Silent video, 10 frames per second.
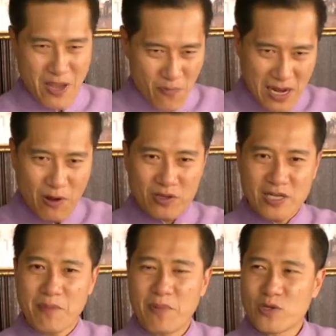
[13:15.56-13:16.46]
แต่ว่าเราก็
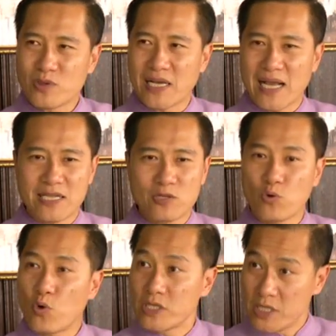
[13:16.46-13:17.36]
จะได้ประโยชน์จากการ
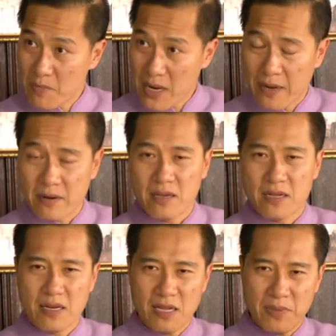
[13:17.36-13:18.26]
ที่ทุกคนเชื่อมกัน
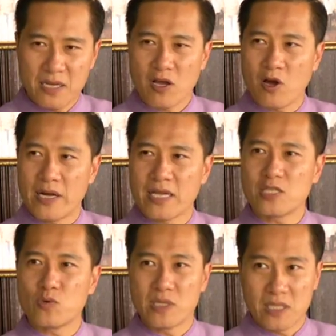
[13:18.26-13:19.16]
มันเป็นเรื่อง
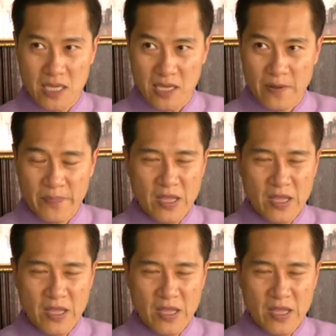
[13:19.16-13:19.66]
connectivity